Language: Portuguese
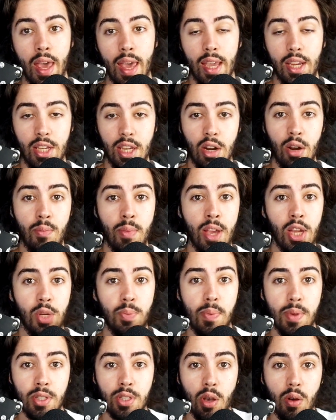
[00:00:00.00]
E geralmente,
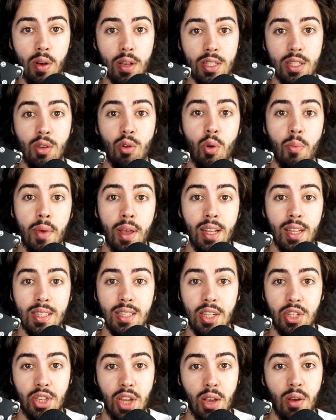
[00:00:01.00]
pessoal, as encomendas
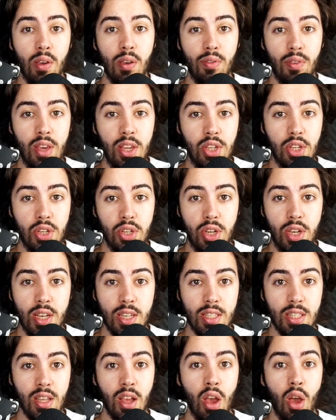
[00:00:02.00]
que chegam em 20
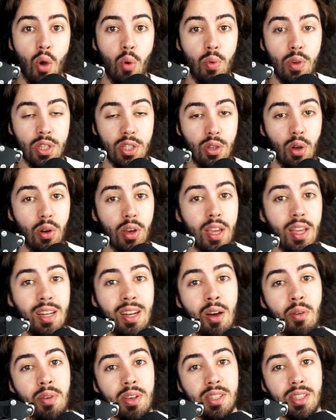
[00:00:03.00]
dias, o estoque
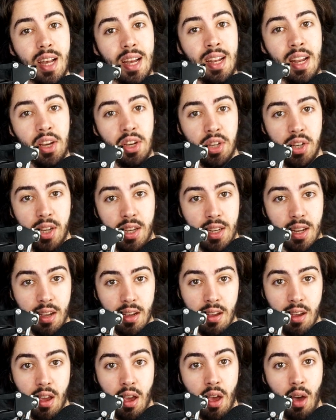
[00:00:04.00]
não está na
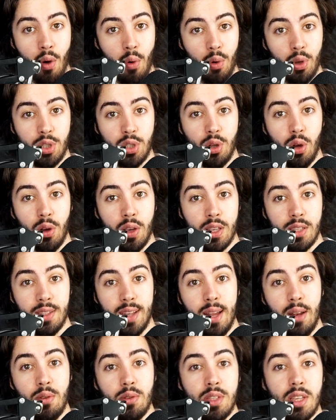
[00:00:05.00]
China. O estoque
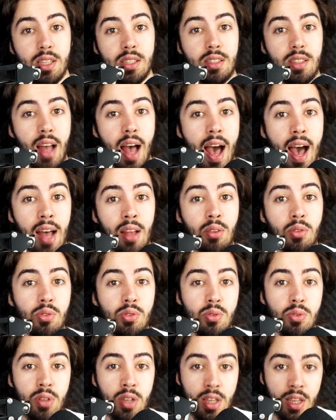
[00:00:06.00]
está nos
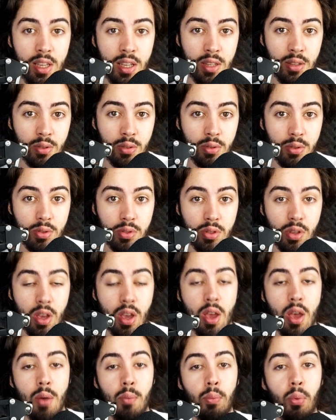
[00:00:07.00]
Estados Unidos.
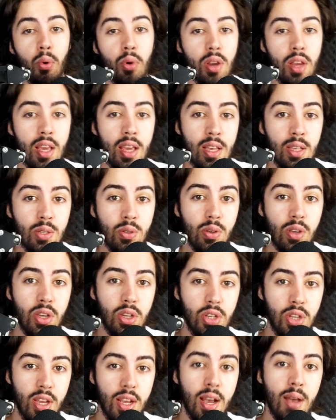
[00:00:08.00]
Por isso que
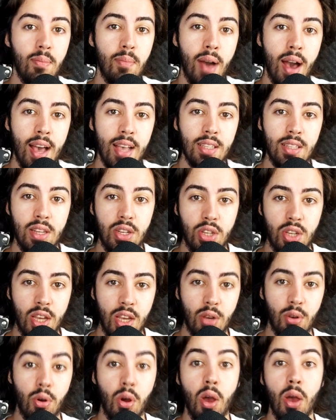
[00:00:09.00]
chega mais
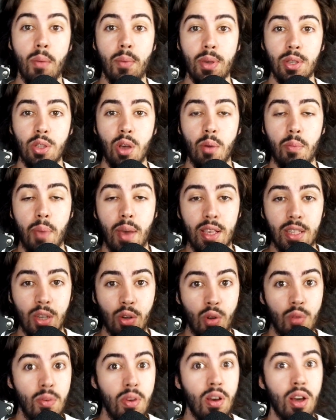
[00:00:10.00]
ligeiro. Pessoal, pensa
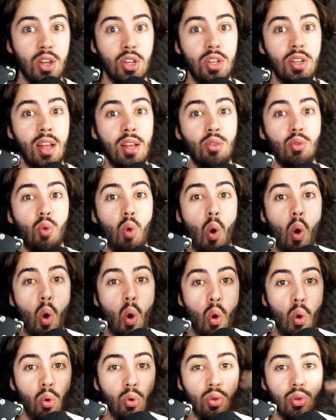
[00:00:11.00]
comigo, a China é do
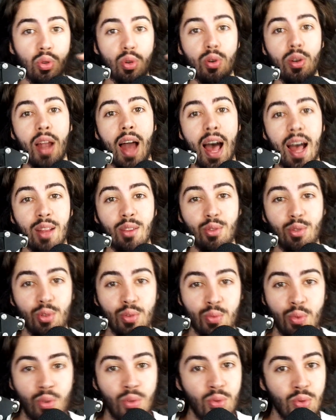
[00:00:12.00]
outro lado
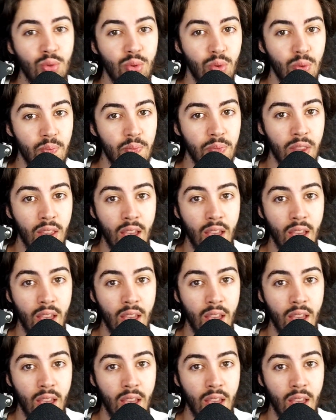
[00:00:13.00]
do mundo.